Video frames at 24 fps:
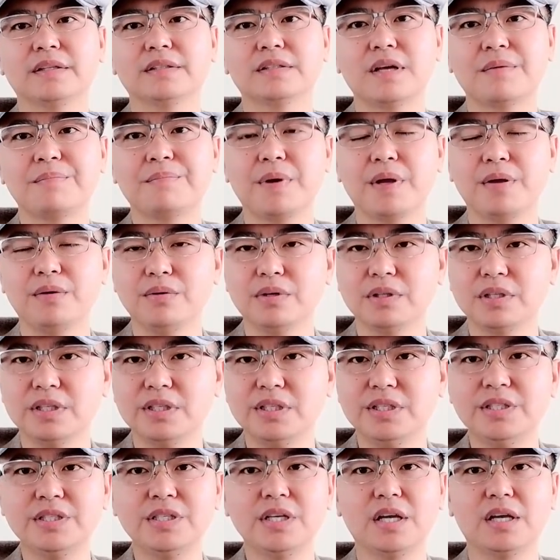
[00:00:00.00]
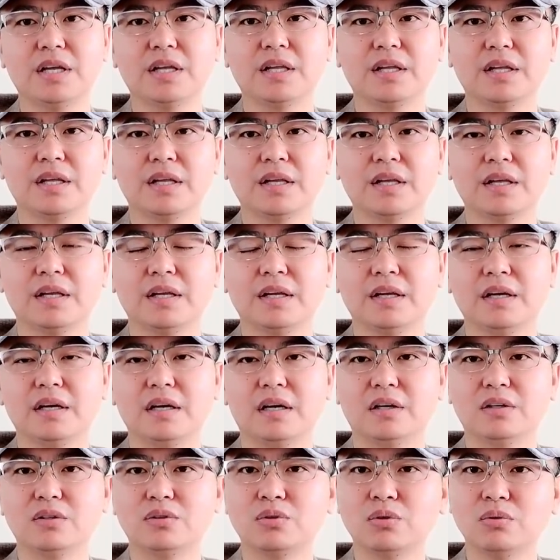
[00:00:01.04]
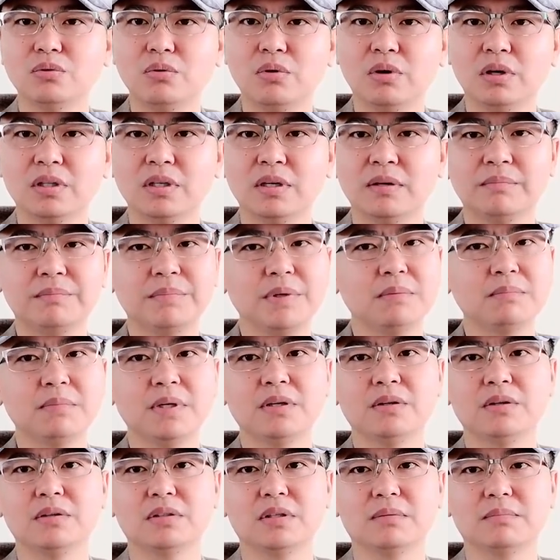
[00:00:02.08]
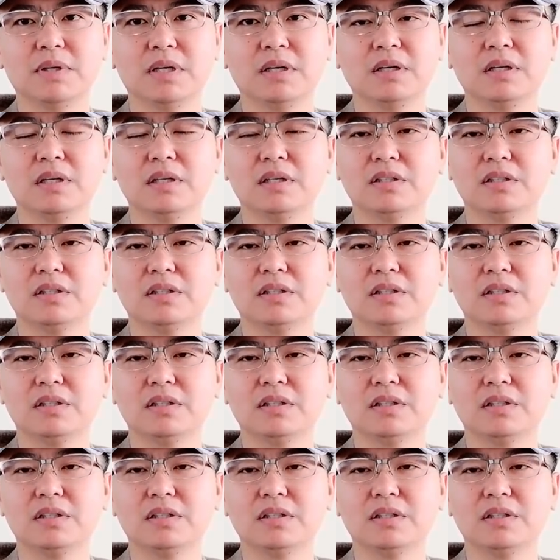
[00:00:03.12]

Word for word: 在北约的一线，而中国呢，并没有什么。